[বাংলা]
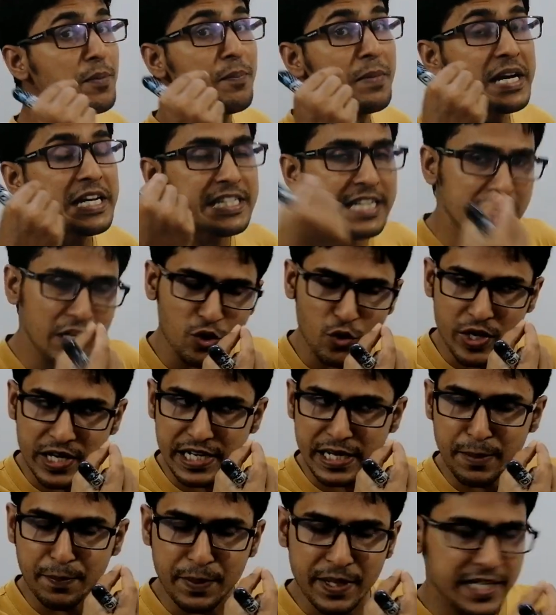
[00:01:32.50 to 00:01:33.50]
যদি মেজার করি
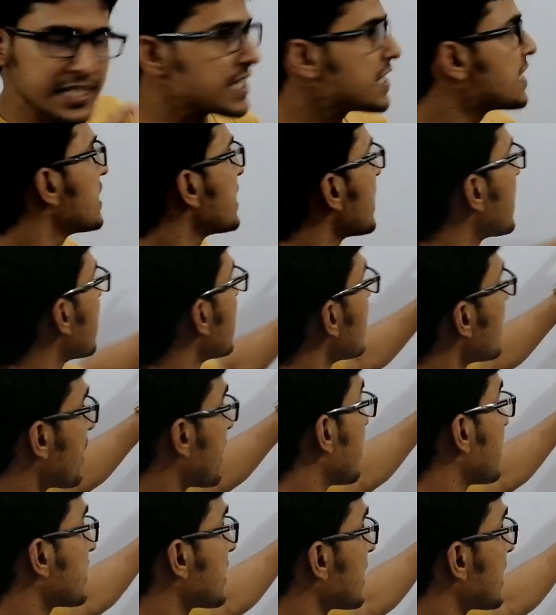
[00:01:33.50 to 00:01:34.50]
টেম্পারেচার দিয়ে
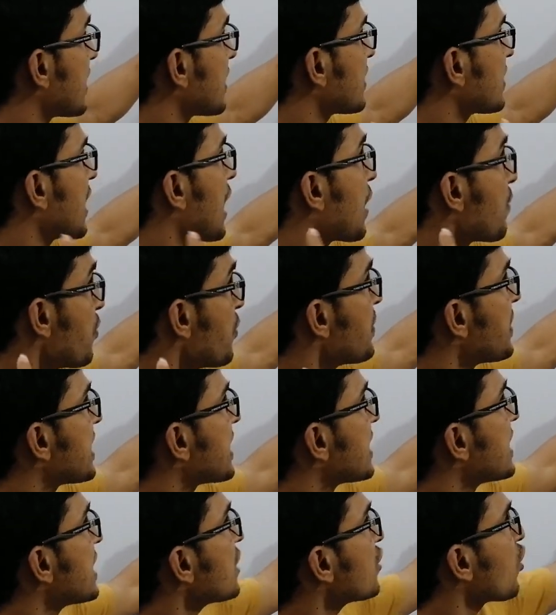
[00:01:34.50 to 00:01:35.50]

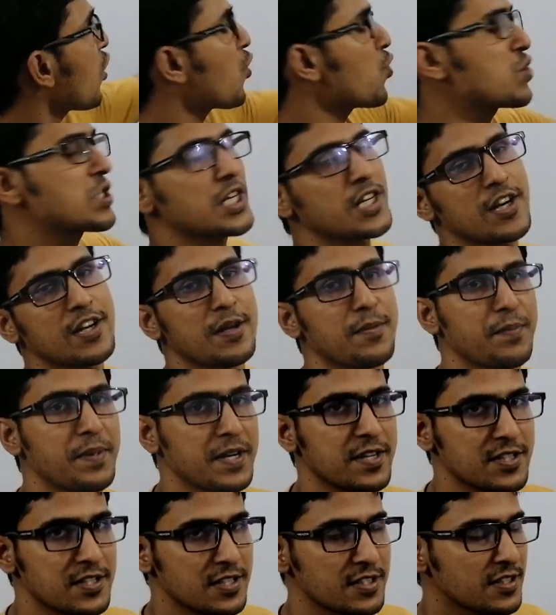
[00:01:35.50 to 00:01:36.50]
থার্মোমিটার দিয়ে তখন সেটা
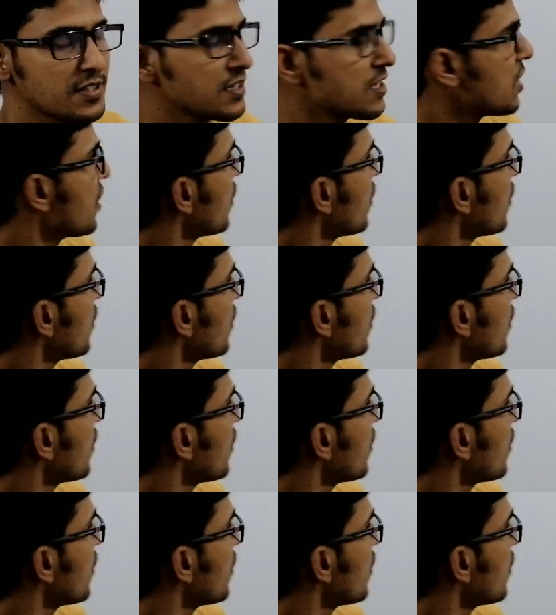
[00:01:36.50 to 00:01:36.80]
টেম্পারেচার